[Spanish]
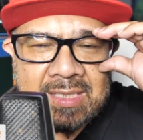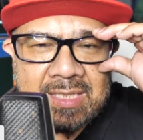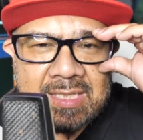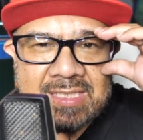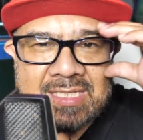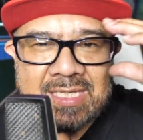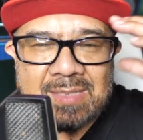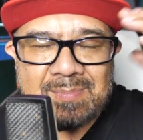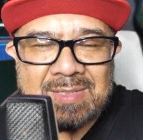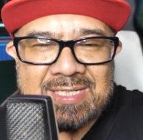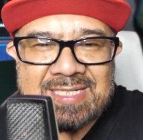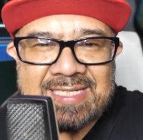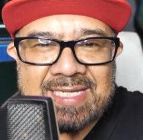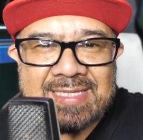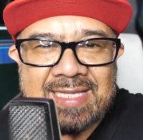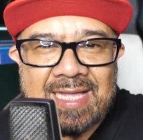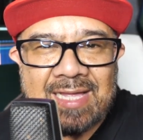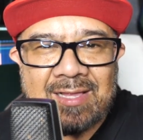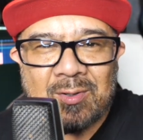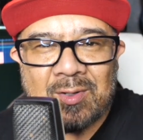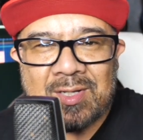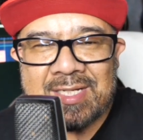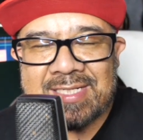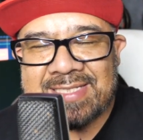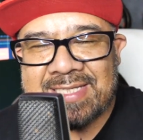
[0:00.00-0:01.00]
y es más que nada
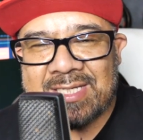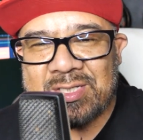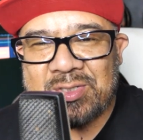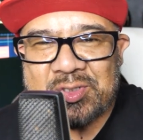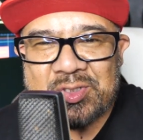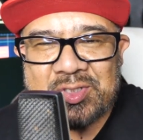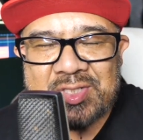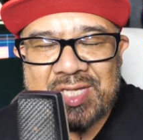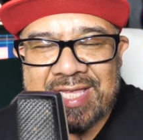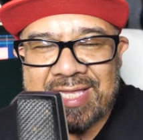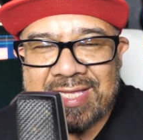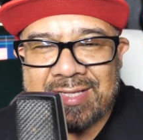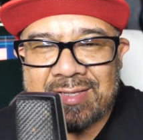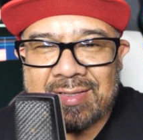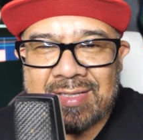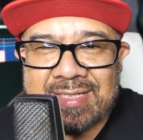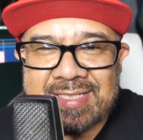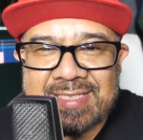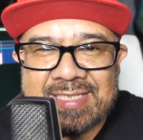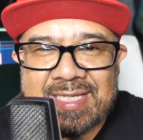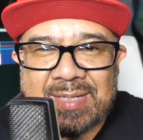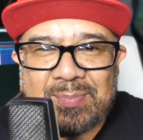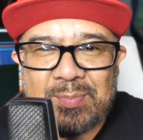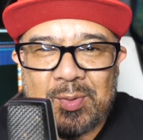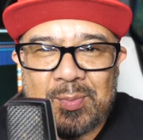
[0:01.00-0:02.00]
lo que está sucediendo en
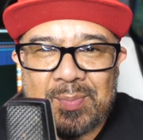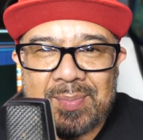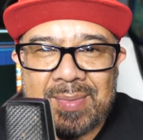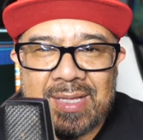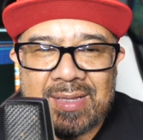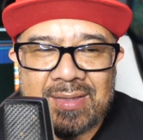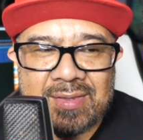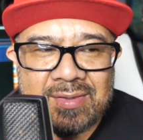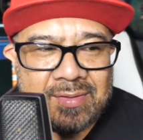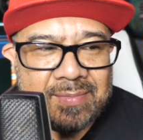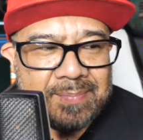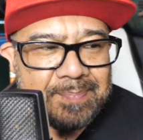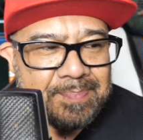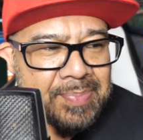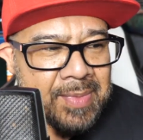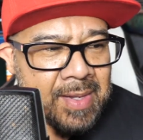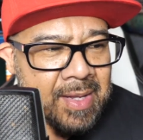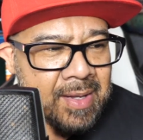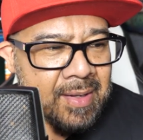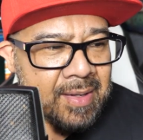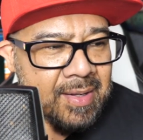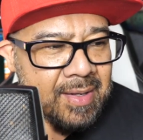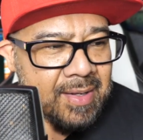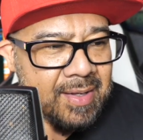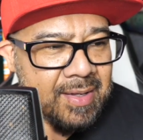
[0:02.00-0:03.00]
este momento.
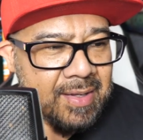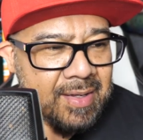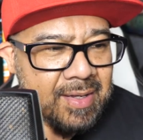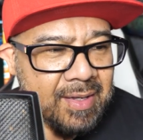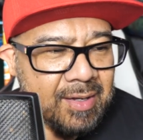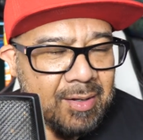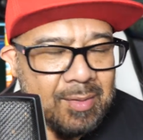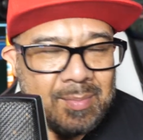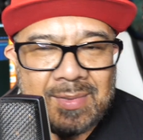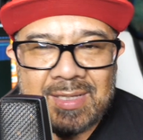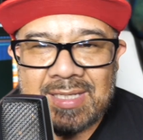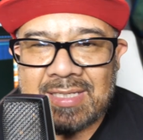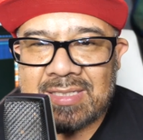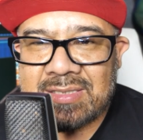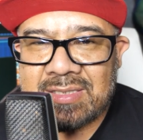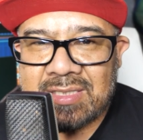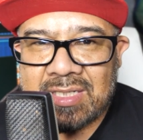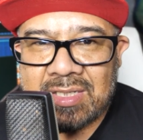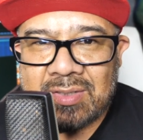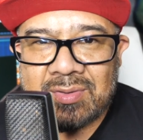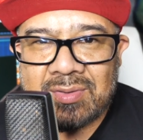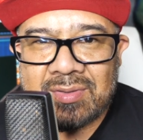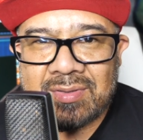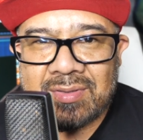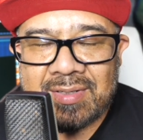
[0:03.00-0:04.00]
Eh, como les
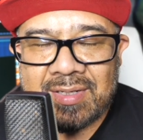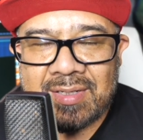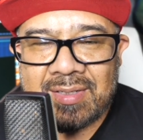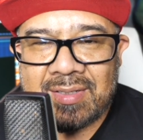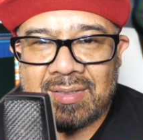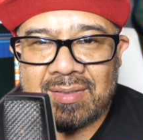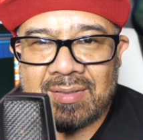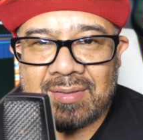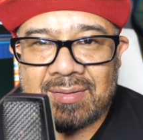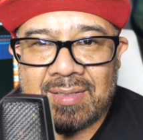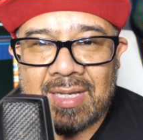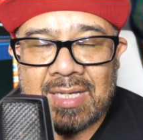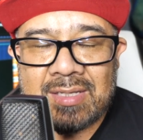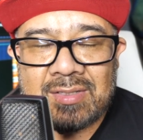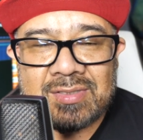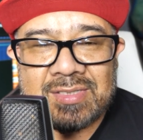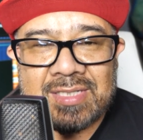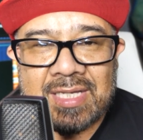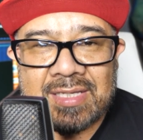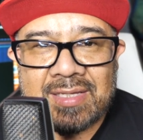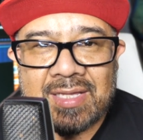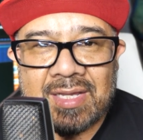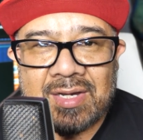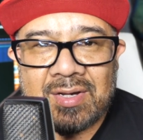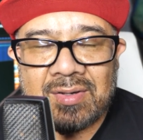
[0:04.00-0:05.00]
digo, en años
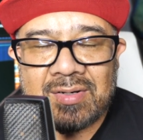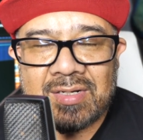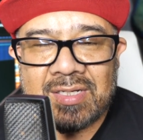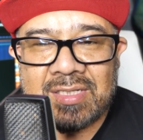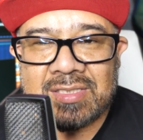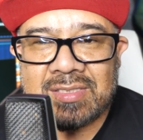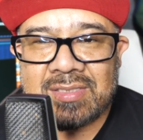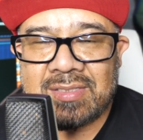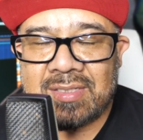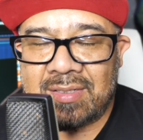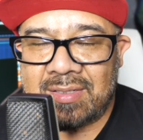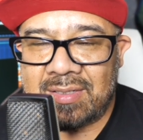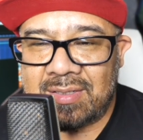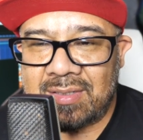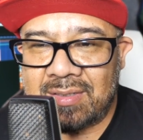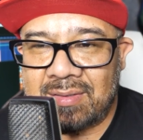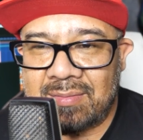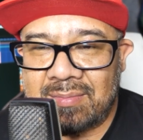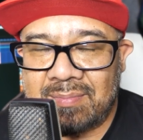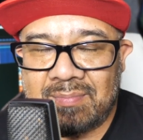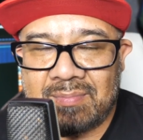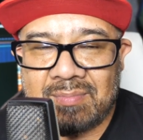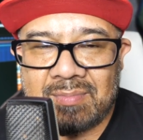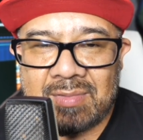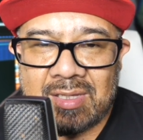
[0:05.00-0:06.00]
anteriores... Eh,
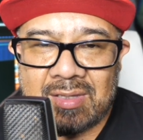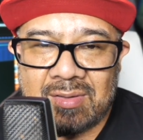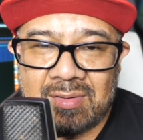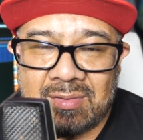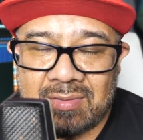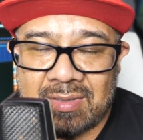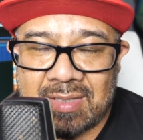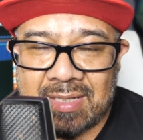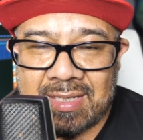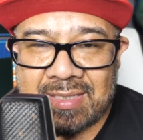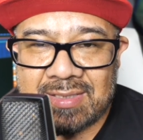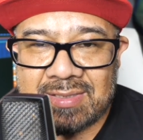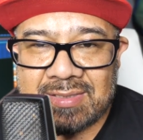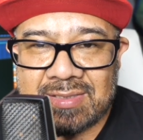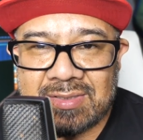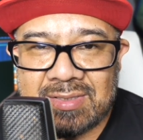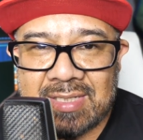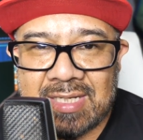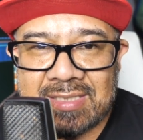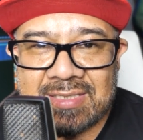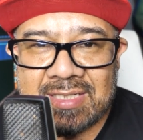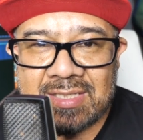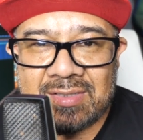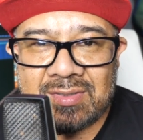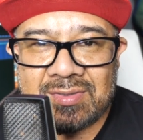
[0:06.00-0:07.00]
lo que es
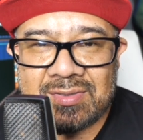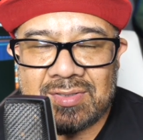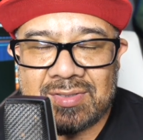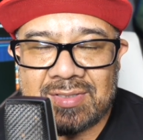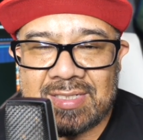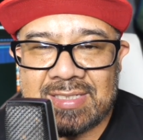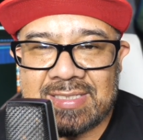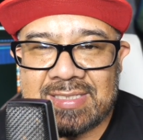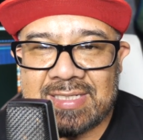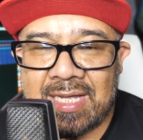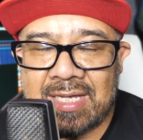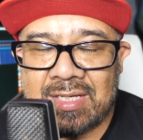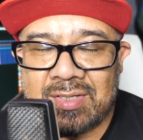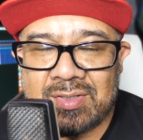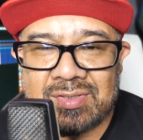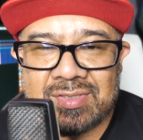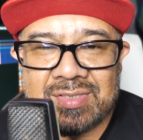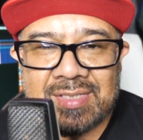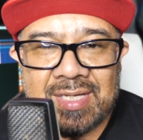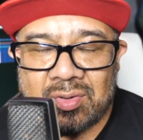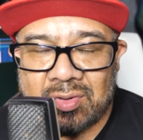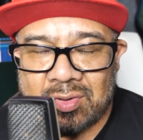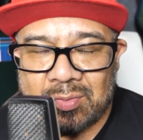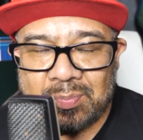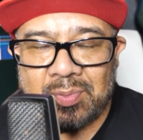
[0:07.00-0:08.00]
hace dos o tres años.
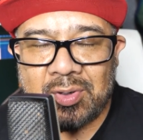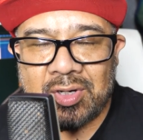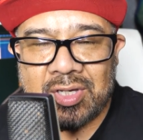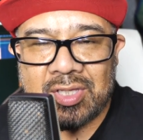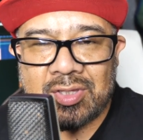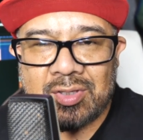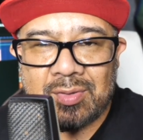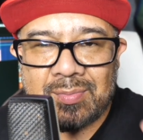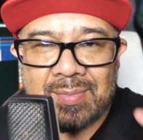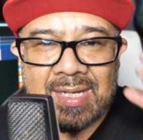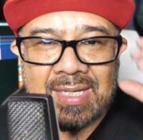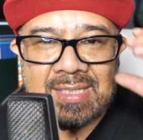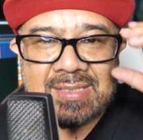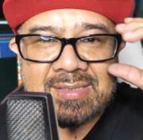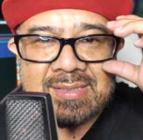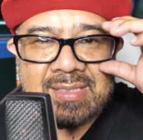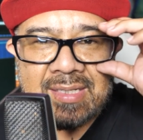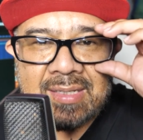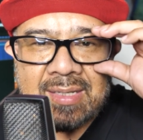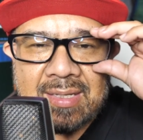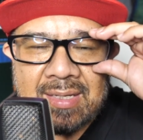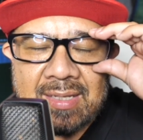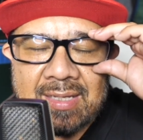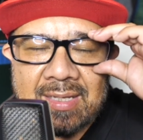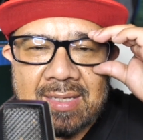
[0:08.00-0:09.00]
Yo creo un poquito más,
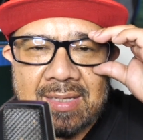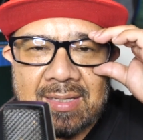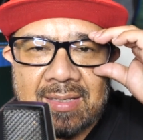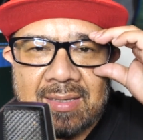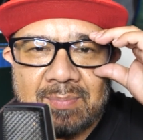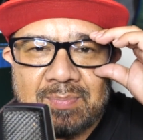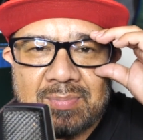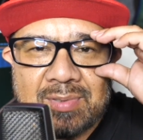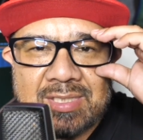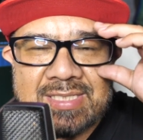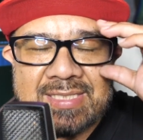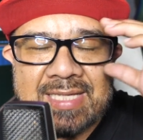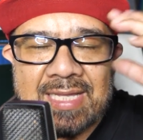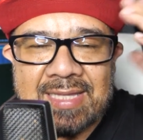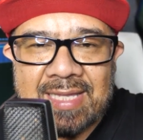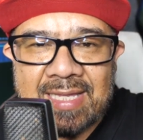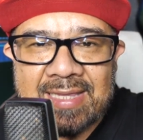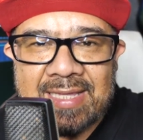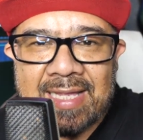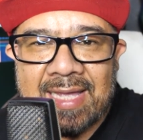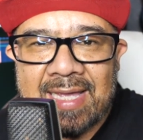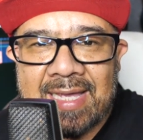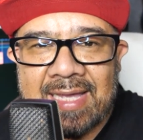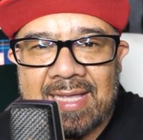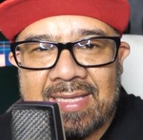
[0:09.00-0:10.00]
eh, pues
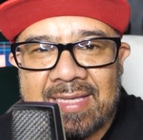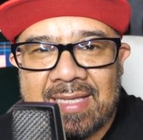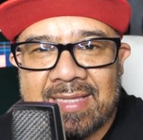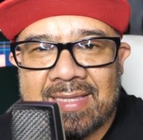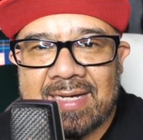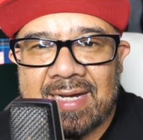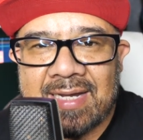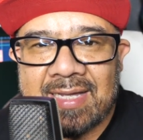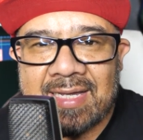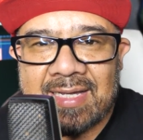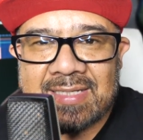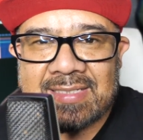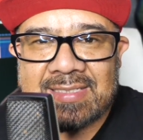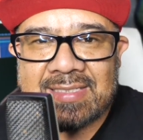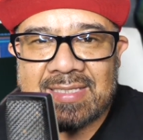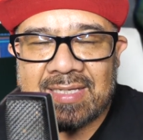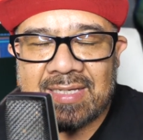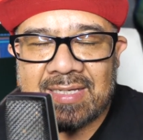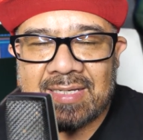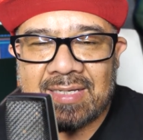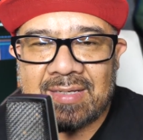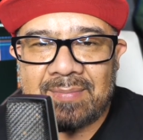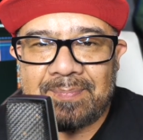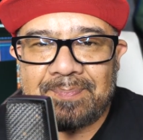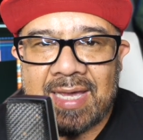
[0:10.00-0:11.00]
Natanael ya traía
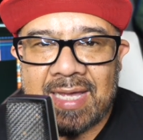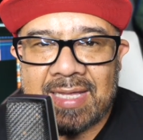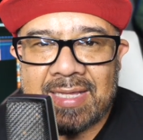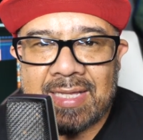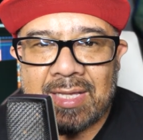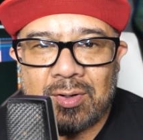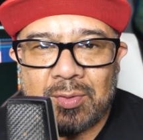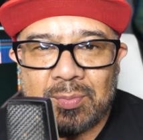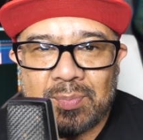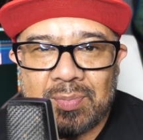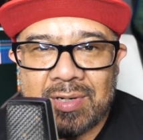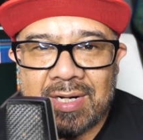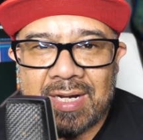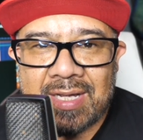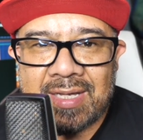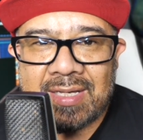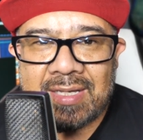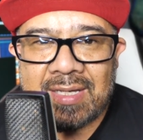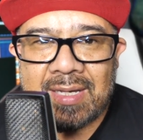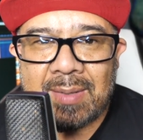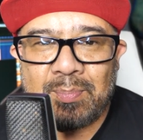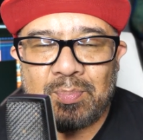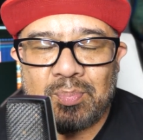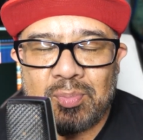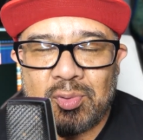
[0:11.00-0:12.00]
este género por
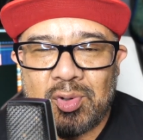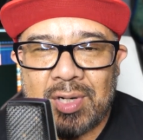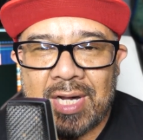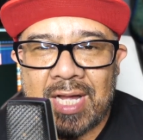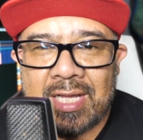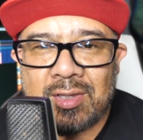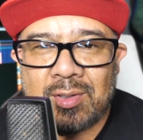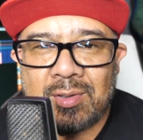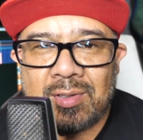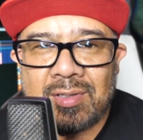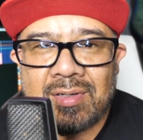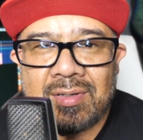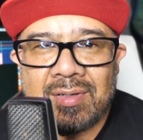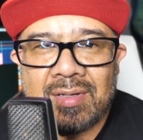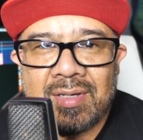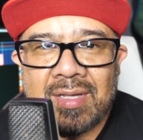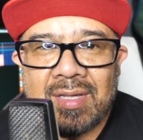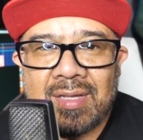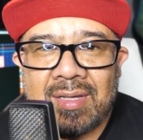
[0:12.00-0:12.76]
ahí empujándolo.